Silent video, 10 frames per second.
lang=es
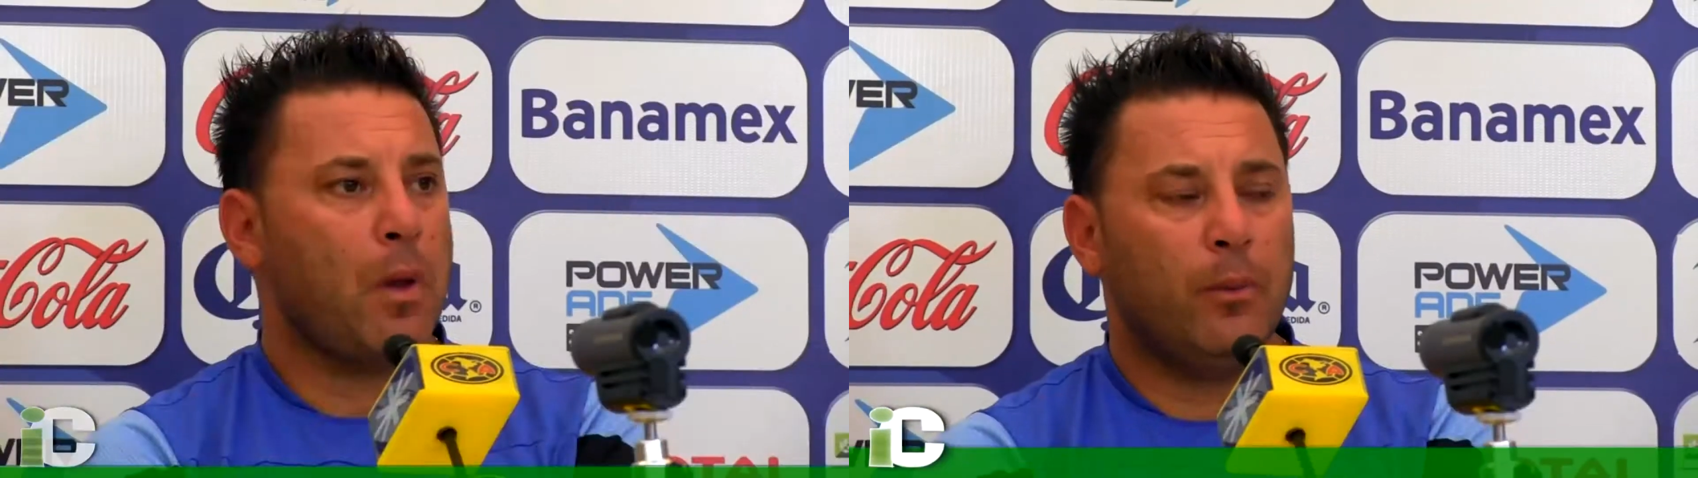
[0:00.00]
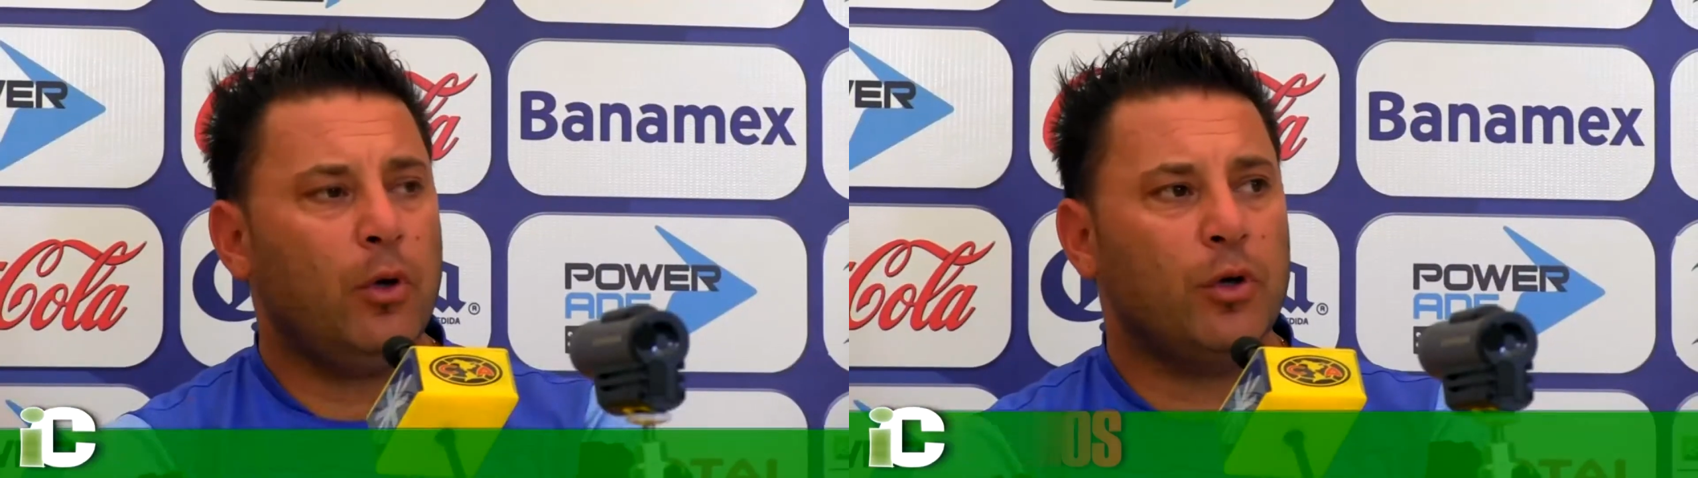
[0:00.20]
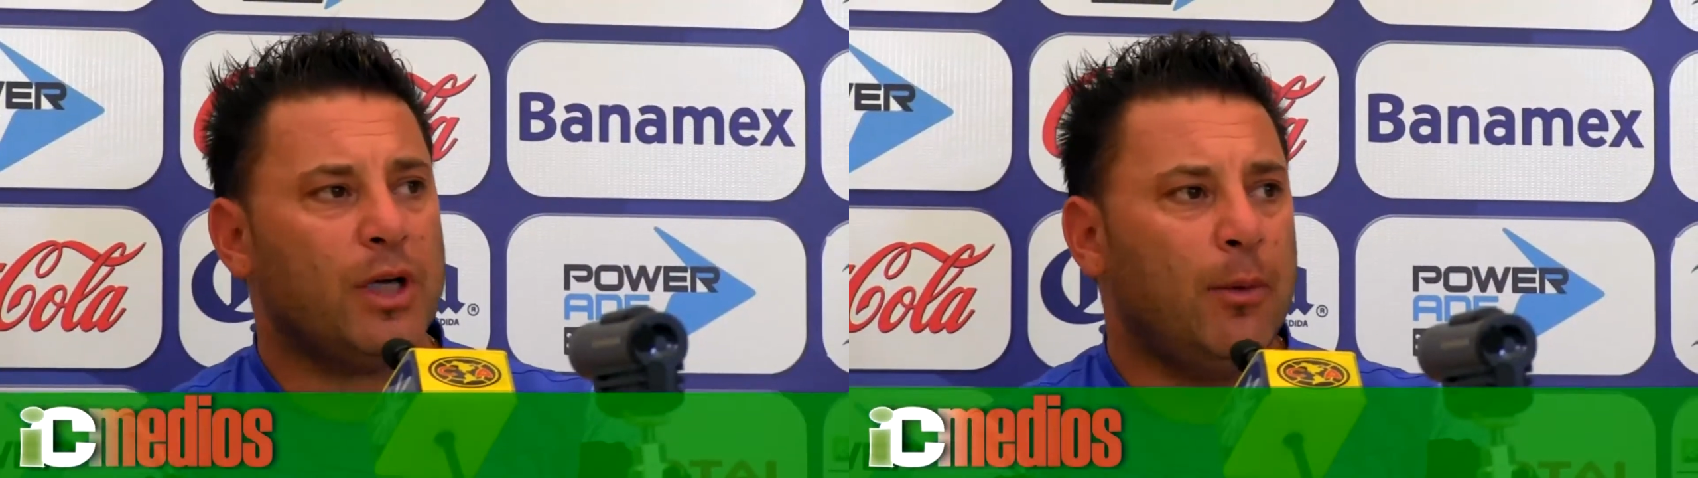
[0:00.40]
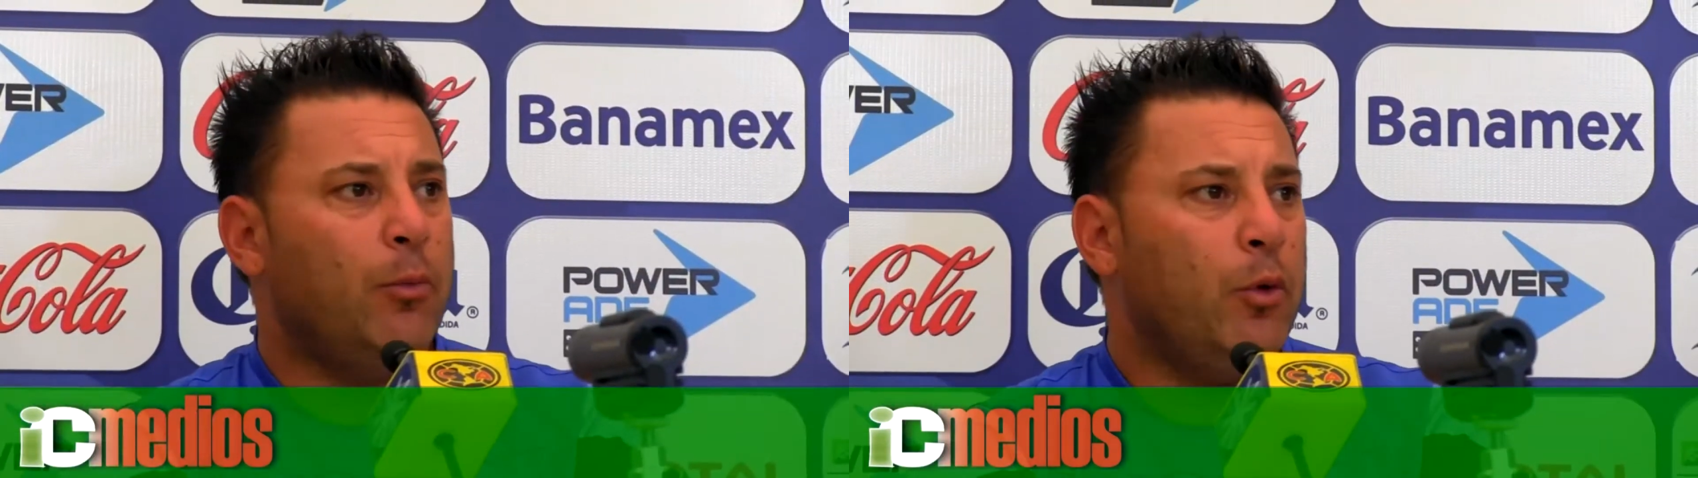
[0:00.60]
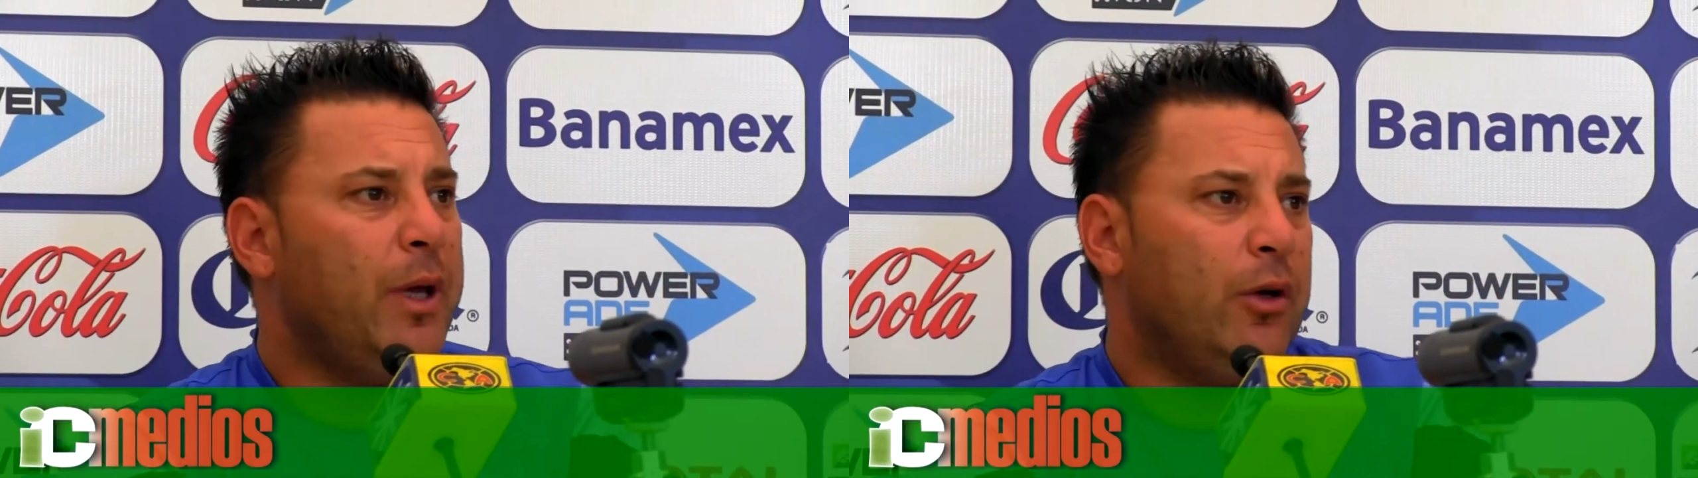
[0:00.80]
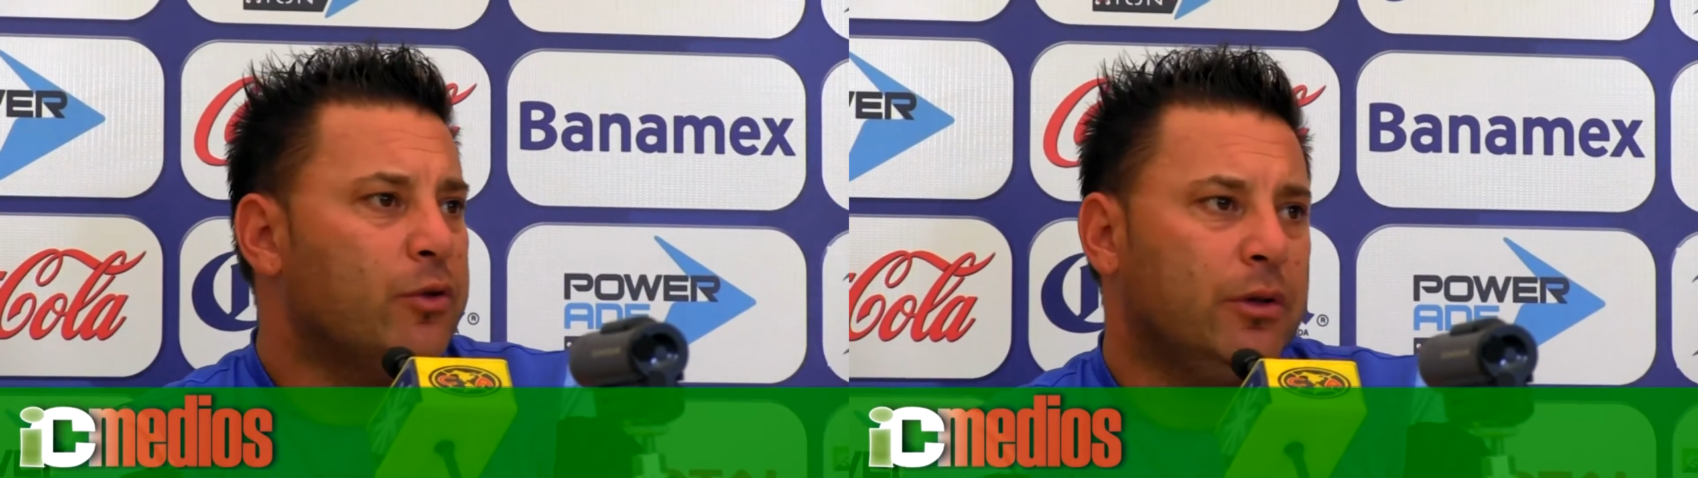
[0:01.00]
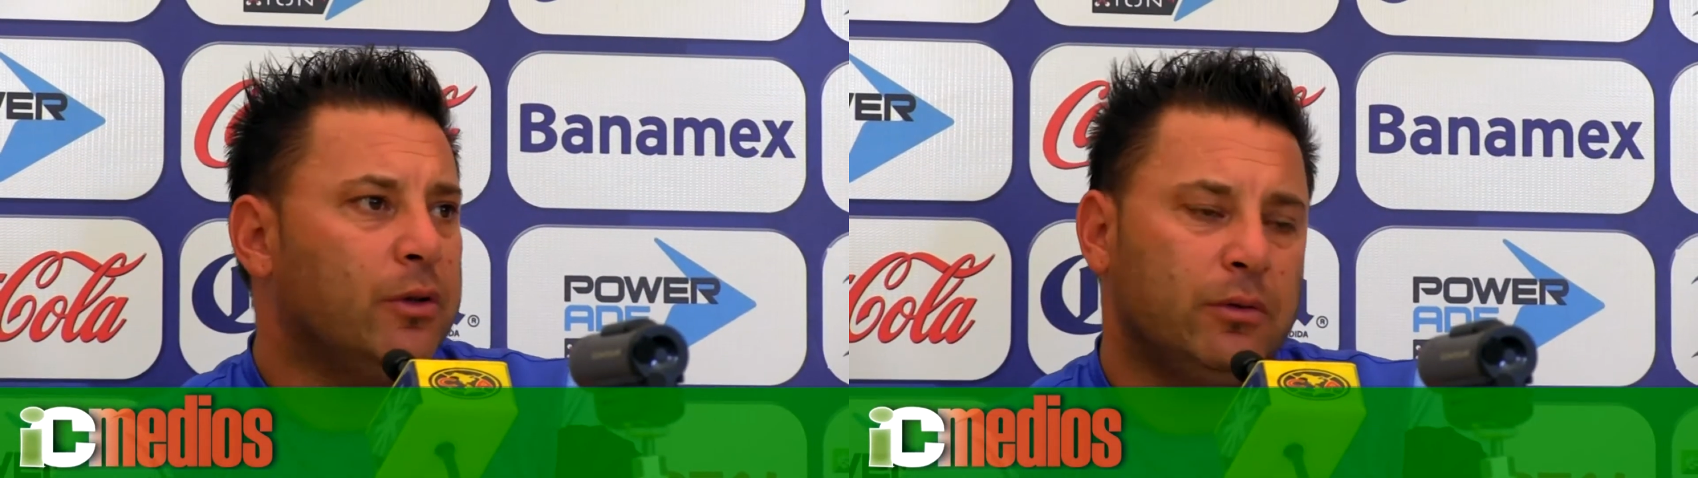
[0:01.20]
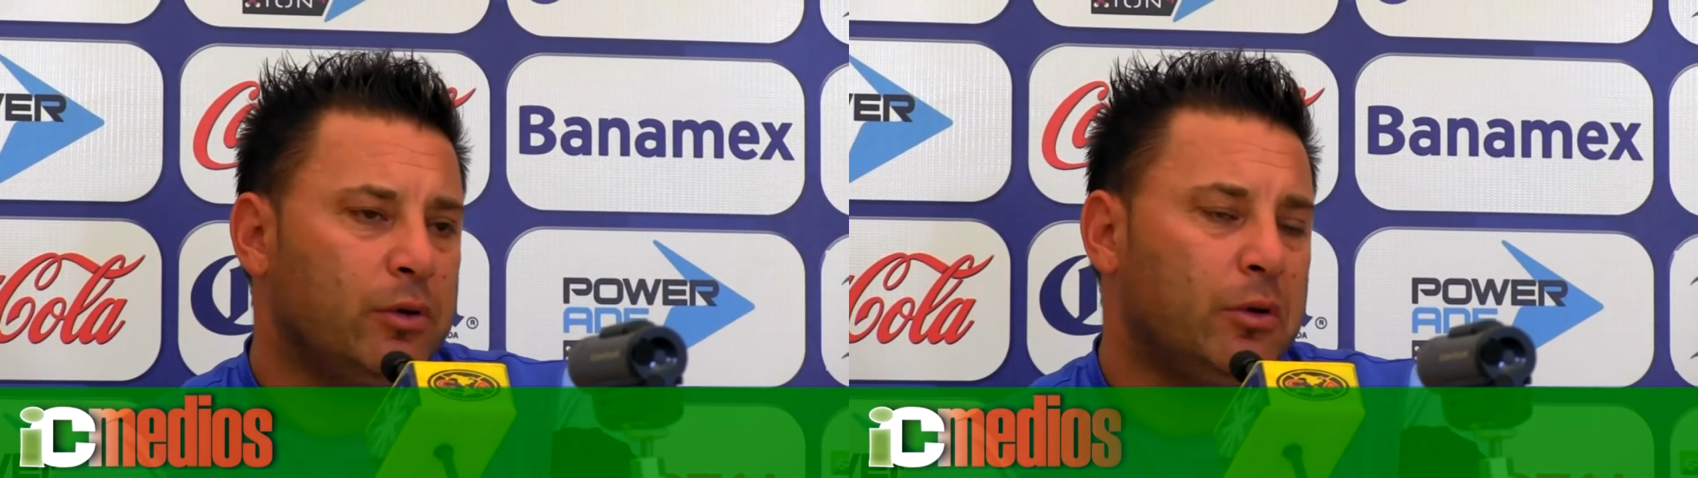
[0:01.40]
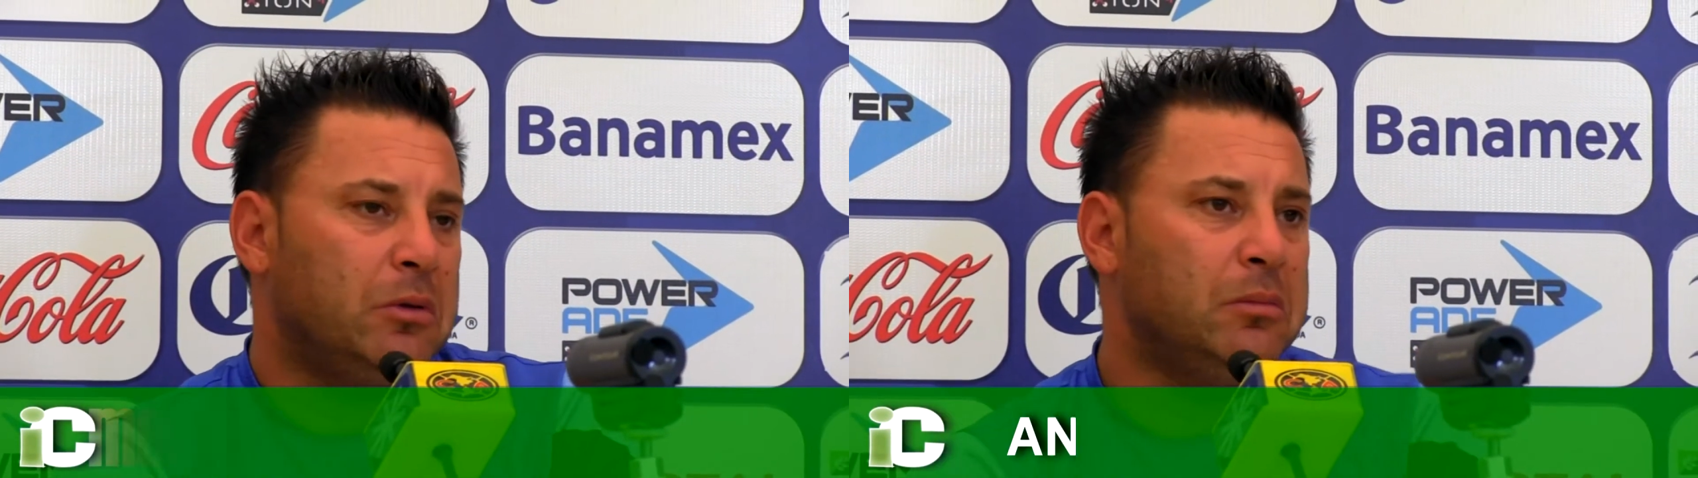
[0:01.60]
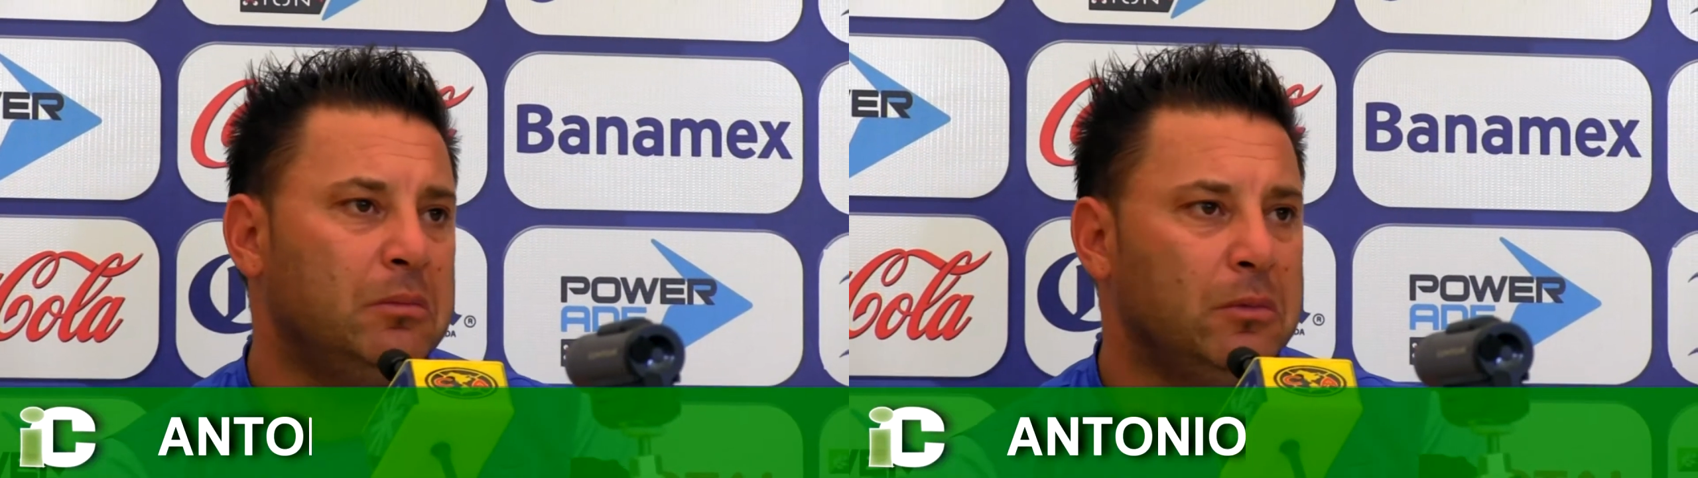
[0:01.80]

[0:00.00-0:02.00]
No, llegamos muy bien nosotros, nosotros,